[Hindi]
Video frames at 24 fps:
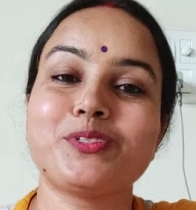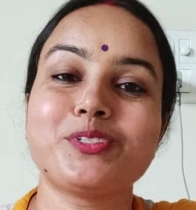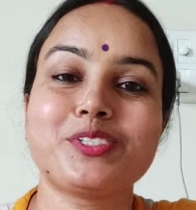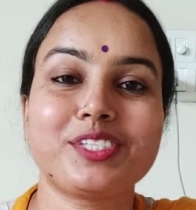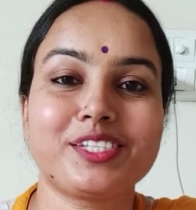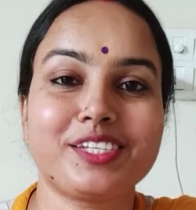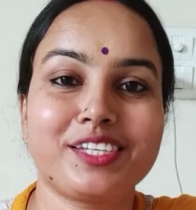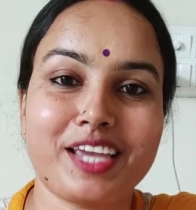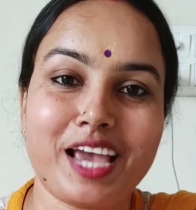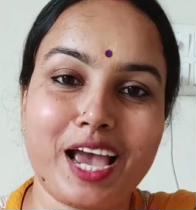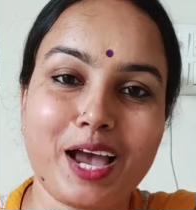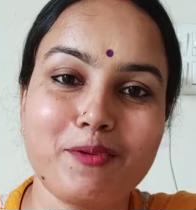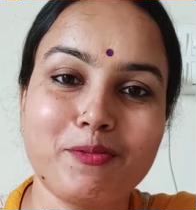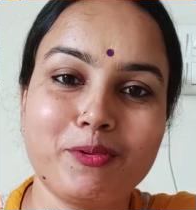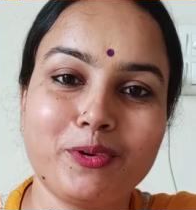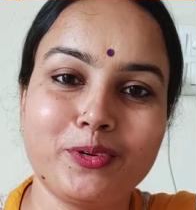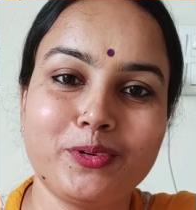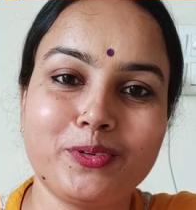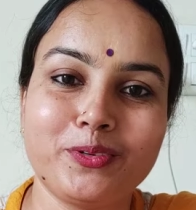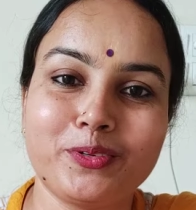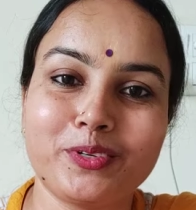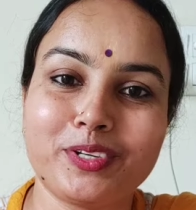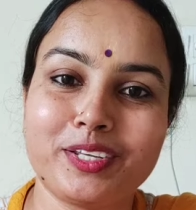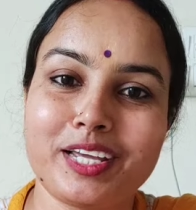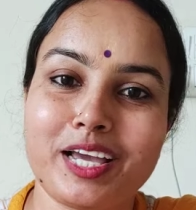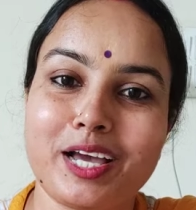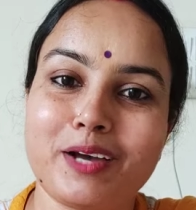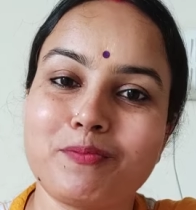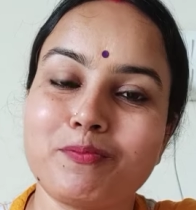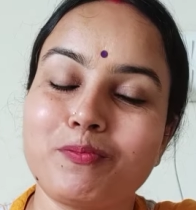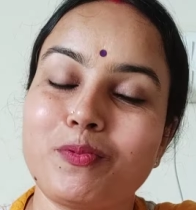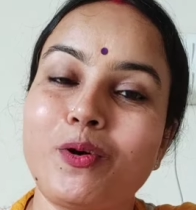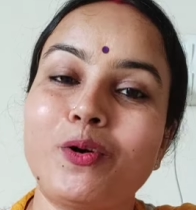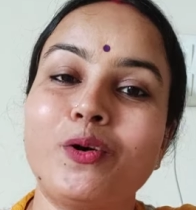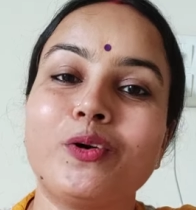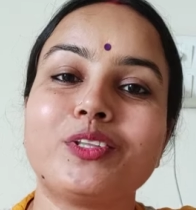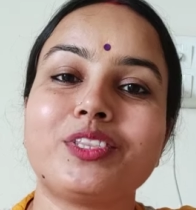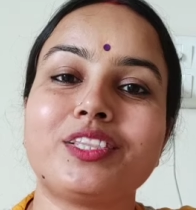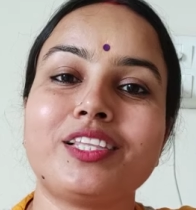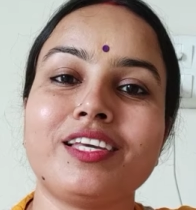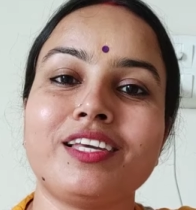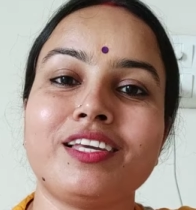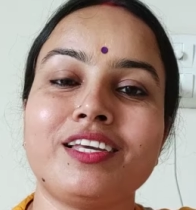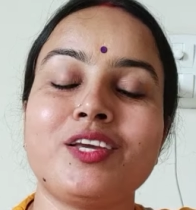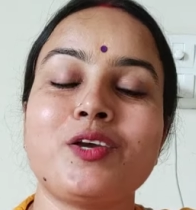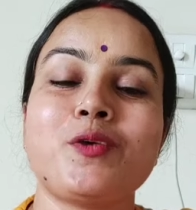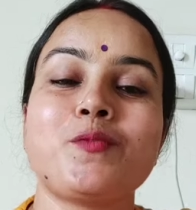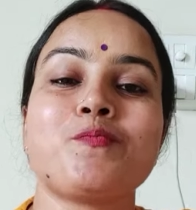कुछ क्या बोलूँ कि आप बहुत
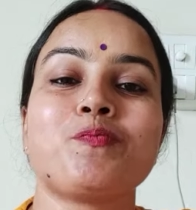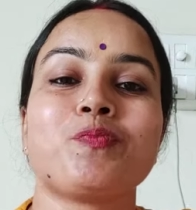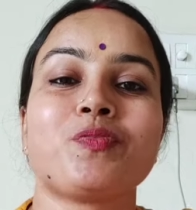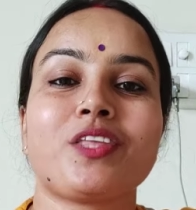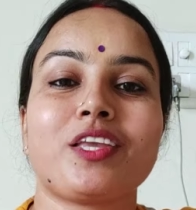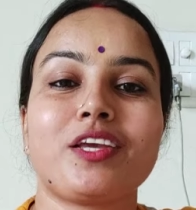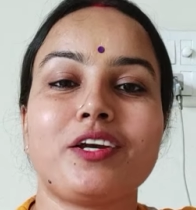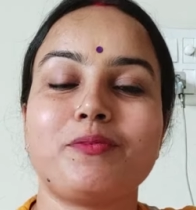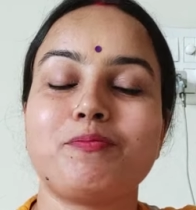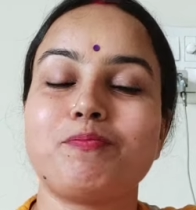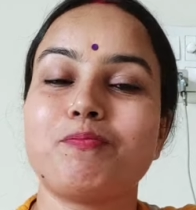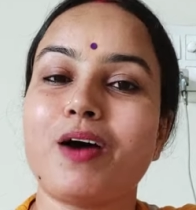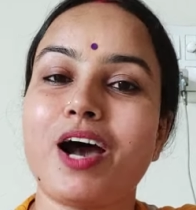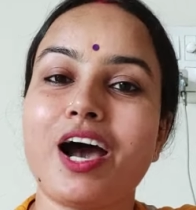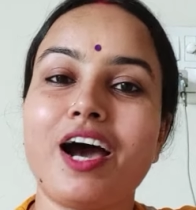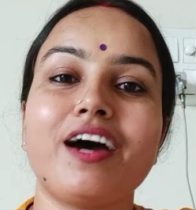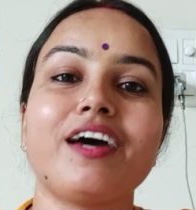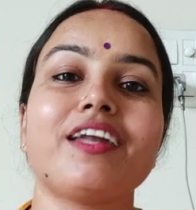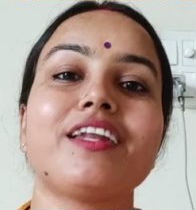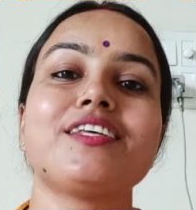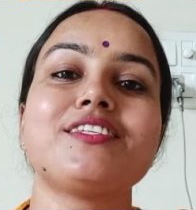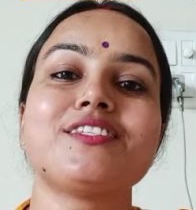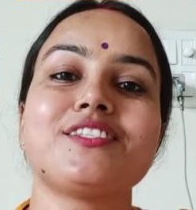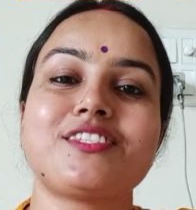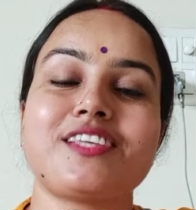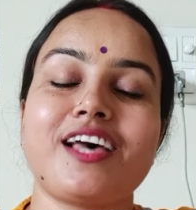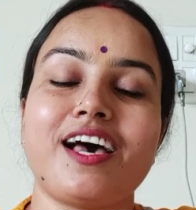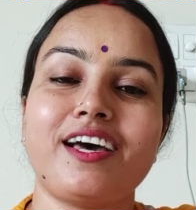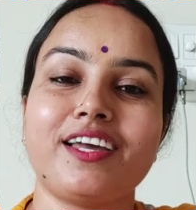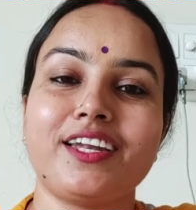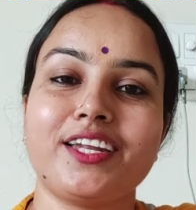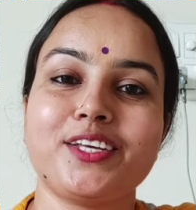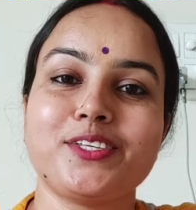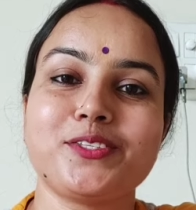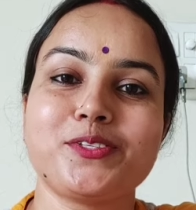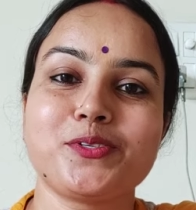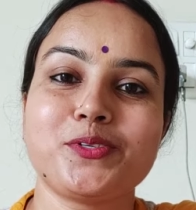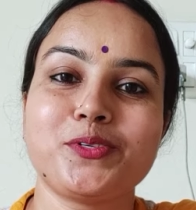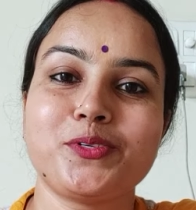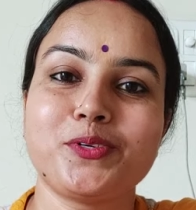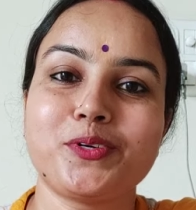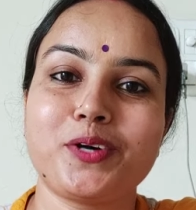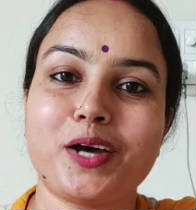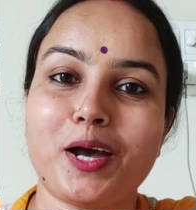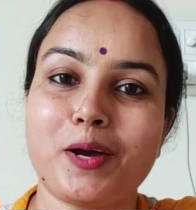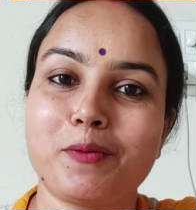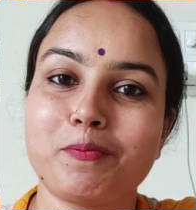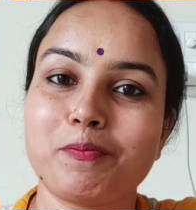ही महान इंसान हैं जो
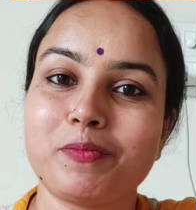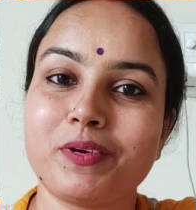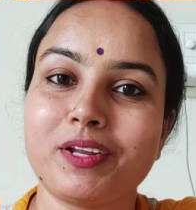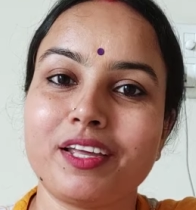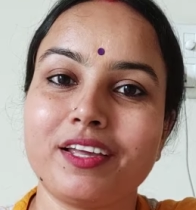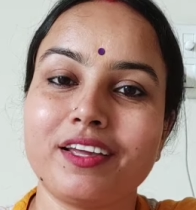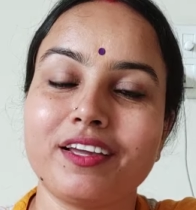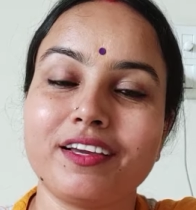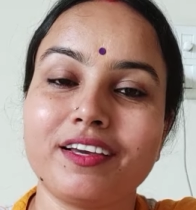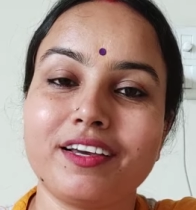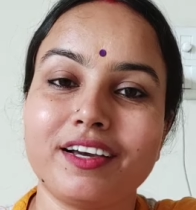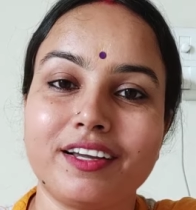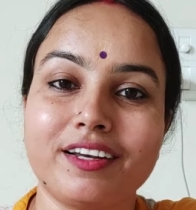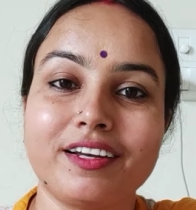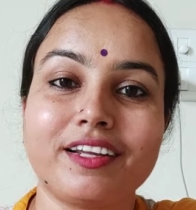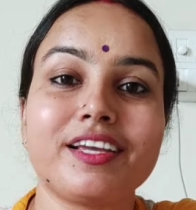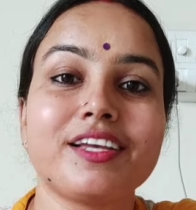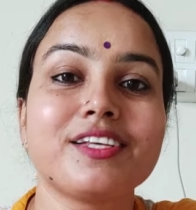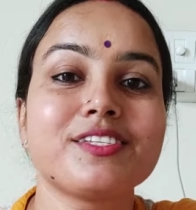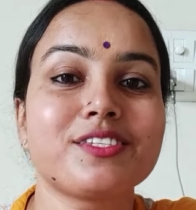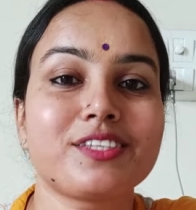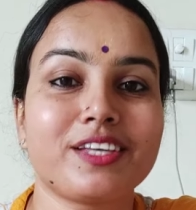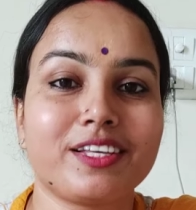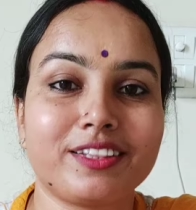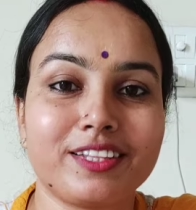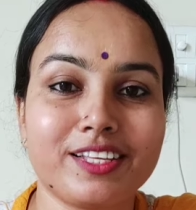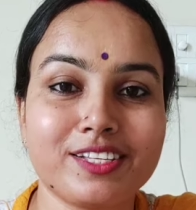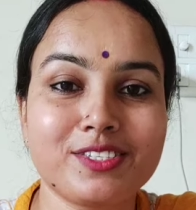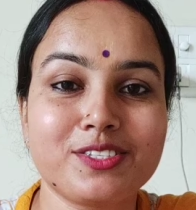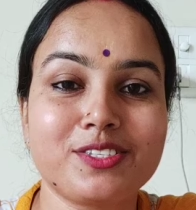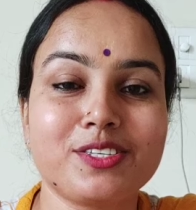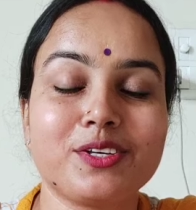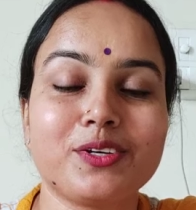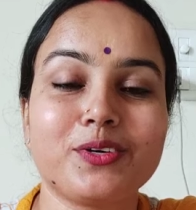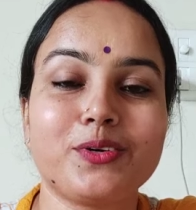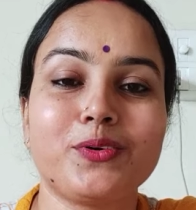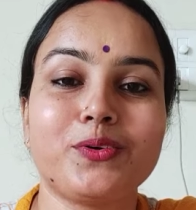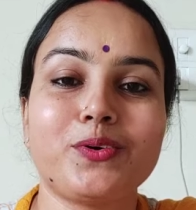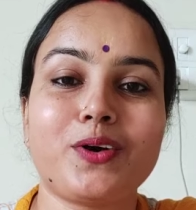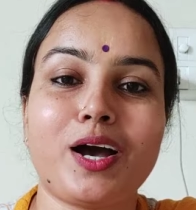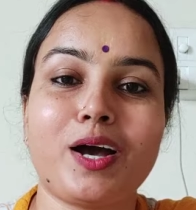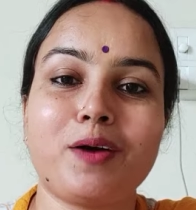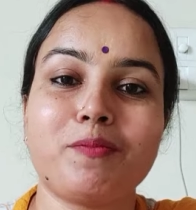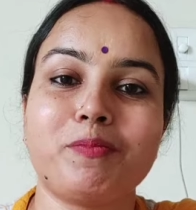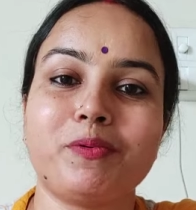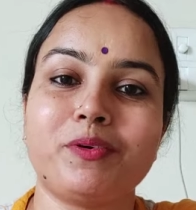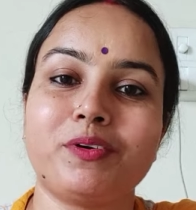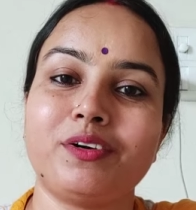अपने घर के सदस्य को
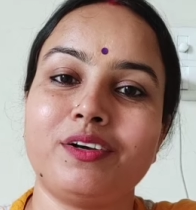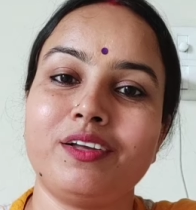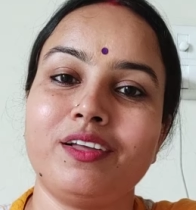आप